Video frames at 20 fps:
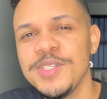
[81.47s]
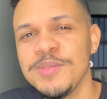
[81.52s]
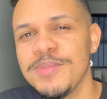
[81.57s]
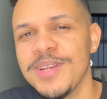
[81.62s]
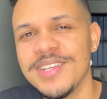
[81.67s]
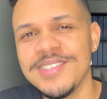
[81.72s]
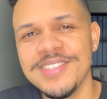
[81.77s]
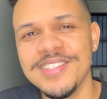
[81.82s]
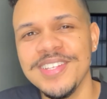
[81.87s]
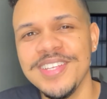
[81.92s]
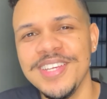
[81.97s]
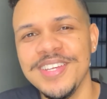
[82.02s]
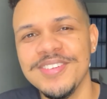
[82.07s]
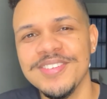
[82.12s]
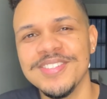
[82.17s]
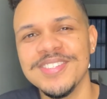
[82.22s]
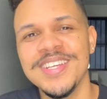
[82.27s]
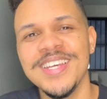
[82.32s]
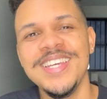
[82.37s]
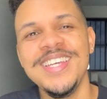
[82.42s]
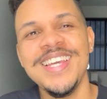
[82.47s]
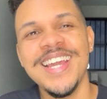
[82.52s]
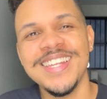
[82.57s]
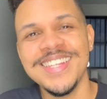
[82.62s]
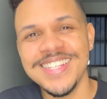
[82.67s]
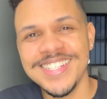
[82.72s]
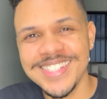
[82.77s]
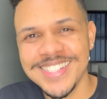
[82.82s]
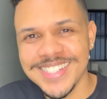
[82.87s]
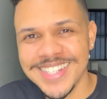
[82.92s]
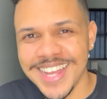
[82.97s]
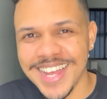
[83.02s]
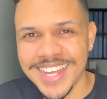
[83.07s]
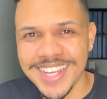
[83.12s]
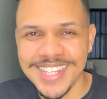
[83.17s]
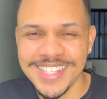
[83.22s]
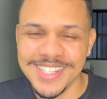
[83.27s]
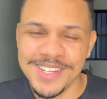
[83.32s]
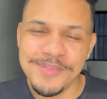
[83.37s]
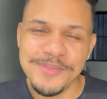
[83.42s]
de brasileiros e é
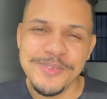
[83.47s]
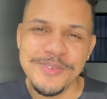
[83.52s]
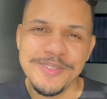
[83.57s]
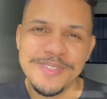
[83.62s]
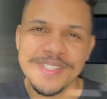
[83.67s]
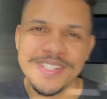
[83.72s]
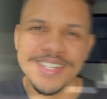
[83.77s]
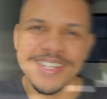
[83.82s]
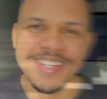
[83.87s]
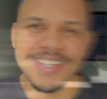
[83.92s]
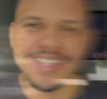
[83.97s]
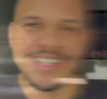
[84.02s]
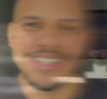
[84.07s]
destaque na música.